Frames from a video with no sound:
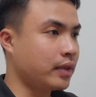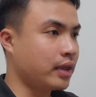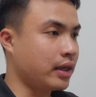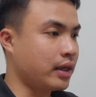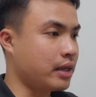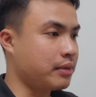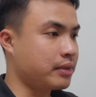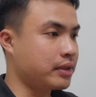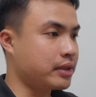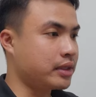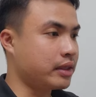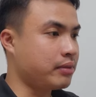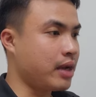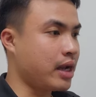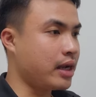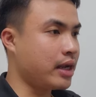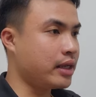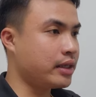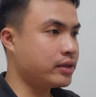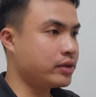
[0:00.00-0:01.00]
ở đây mình sẽ
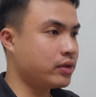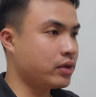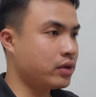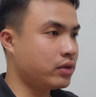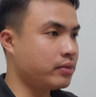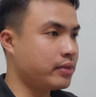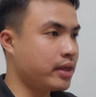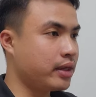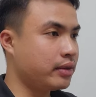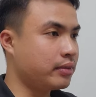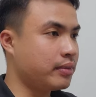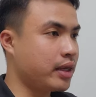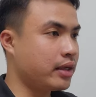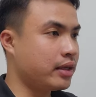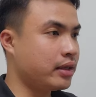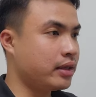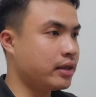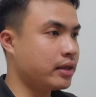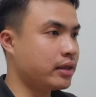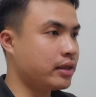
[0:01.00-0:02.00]
bán hết cái số BNB
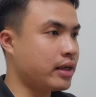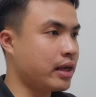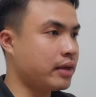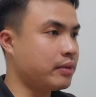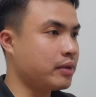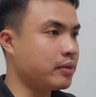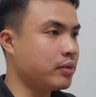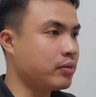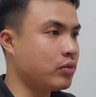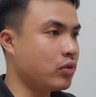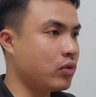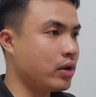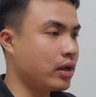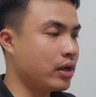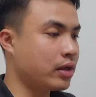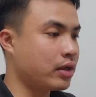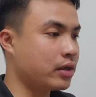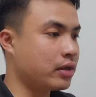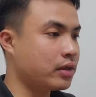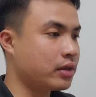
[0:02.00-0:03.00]
khi nãy mình mới mua
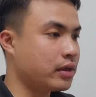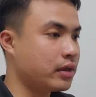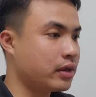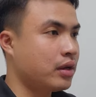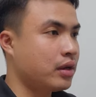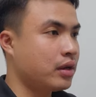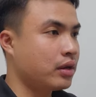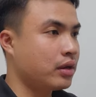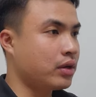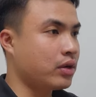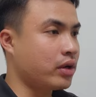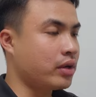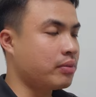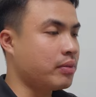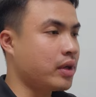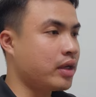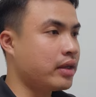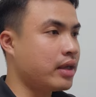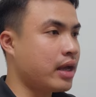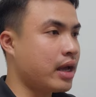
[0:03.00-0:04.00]
ha rồi
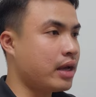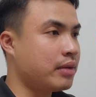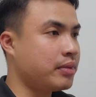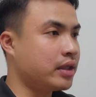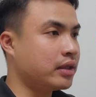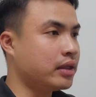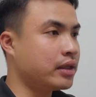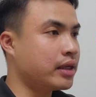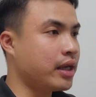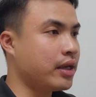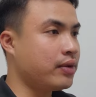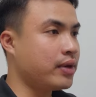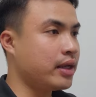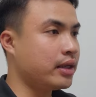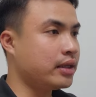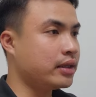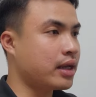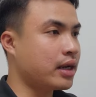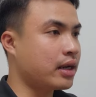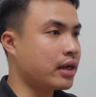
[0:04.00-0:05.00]
mức giá mình cứ kéo hết
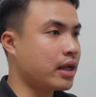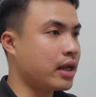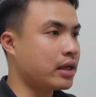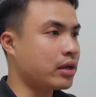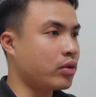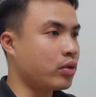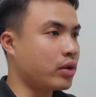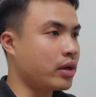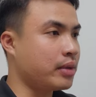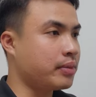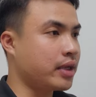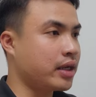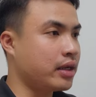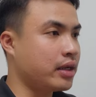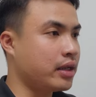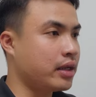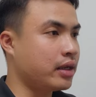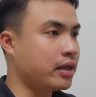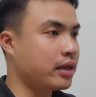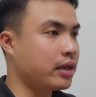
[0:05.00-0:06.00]
cái thanh này hoặc là mình
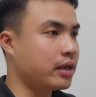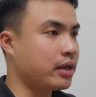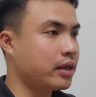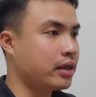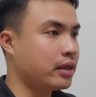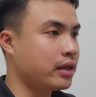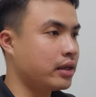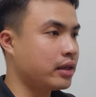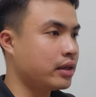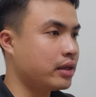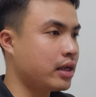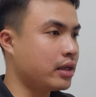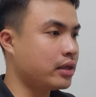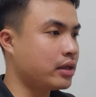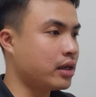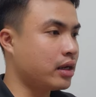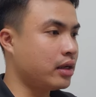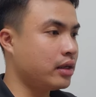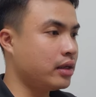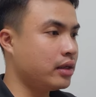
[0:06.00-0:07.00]
điền à, hết
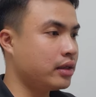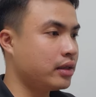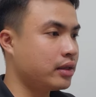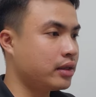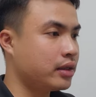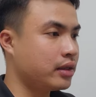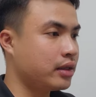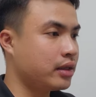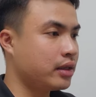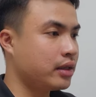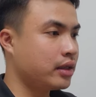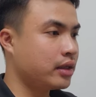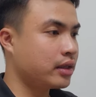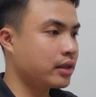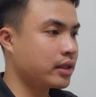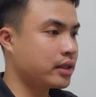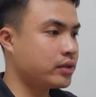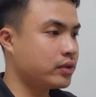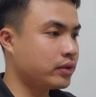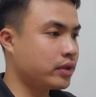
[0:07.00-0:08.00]
cỡ
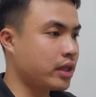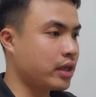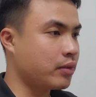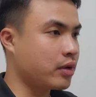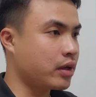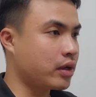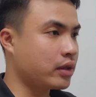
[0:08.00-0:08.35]
cái số tiền